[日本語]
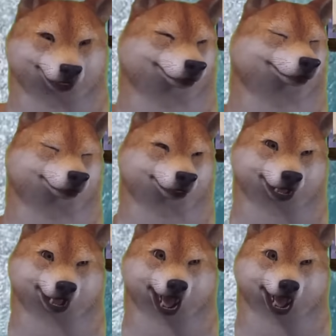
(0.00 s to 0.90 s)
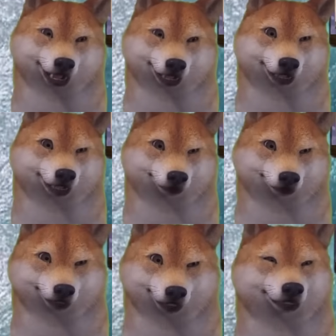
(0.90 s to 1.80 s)
え、だってこいつらが
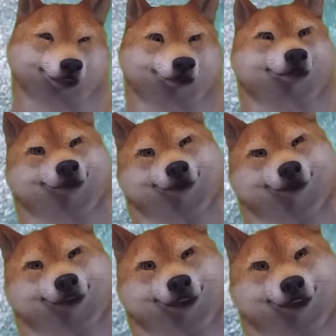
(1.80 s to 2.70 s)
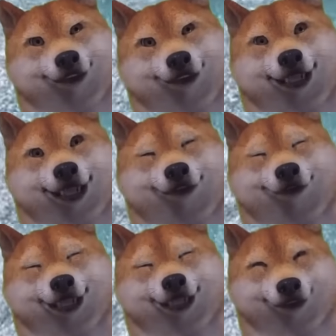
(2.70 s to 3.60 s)
ね、うん、自衛隊とかこの
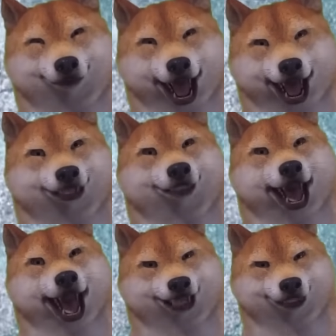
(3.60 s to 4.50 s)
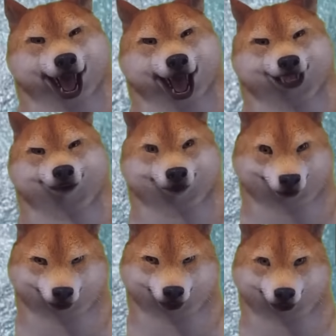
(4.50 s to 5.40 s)
緊急車両、消防とか警
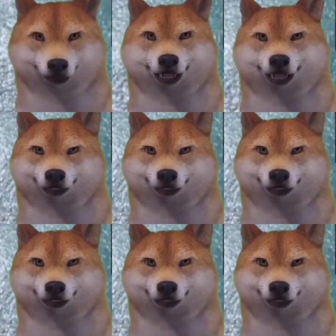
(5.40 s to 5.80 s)
察とかさ、